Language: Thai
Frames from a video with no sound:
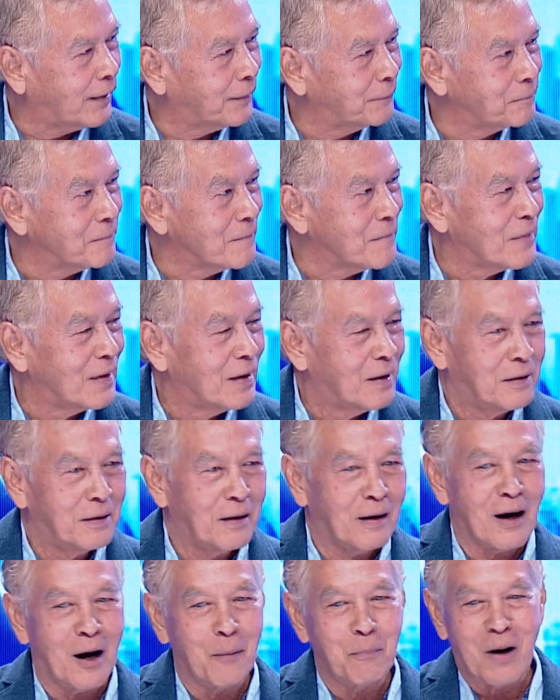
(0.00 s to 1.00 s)
น
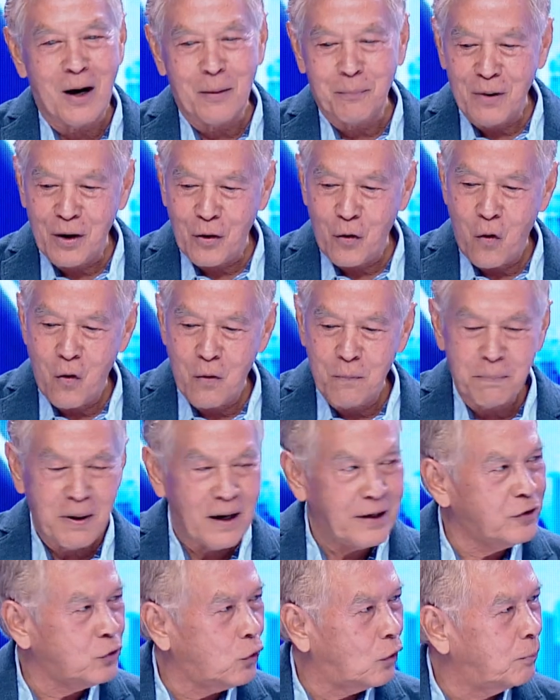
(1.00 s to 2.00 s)
นะครับ บางประกงไป
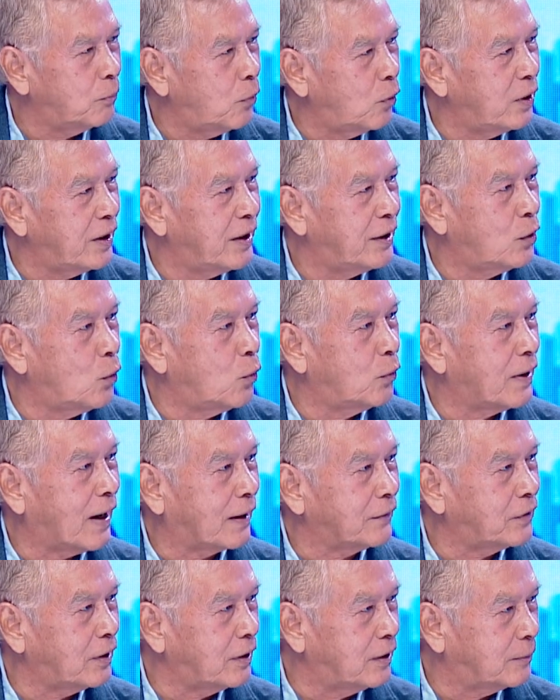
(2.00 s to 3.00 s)
ชนบุรีดูหนัง
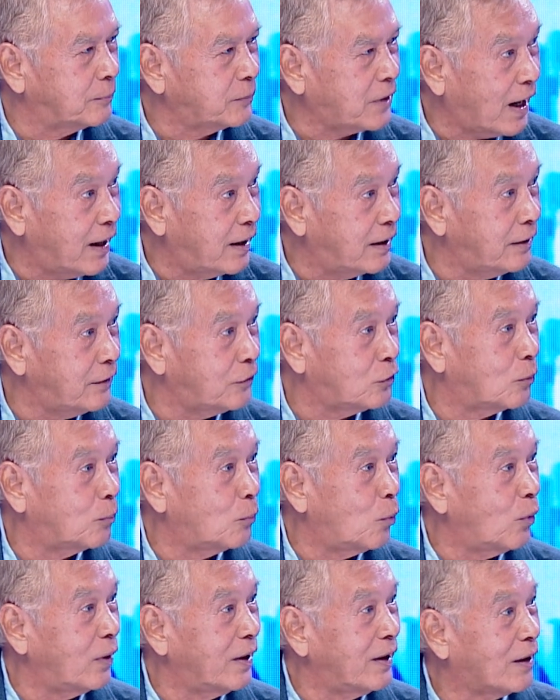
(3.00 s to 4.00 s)
เฉลิมไทยที่ชน
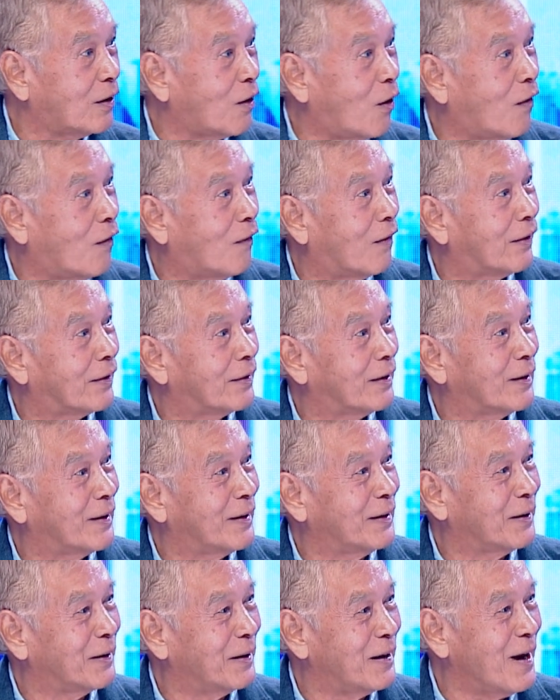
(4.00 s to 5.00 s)
บุรีก่อนอะไร
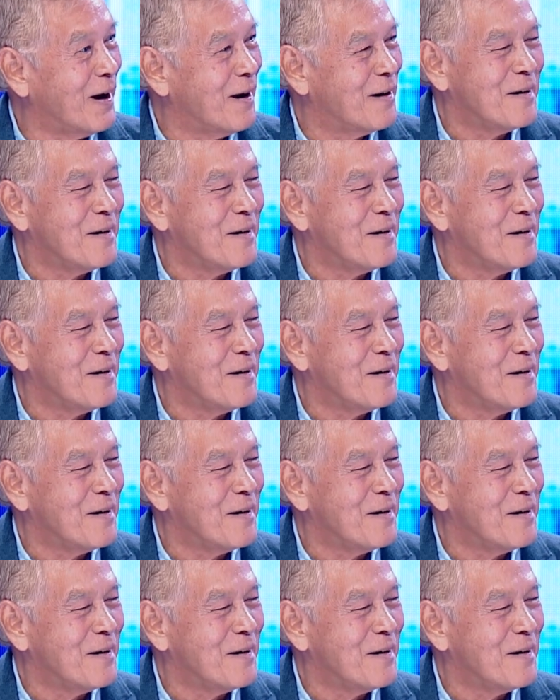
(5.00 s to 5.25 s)
อย่างเงี้ย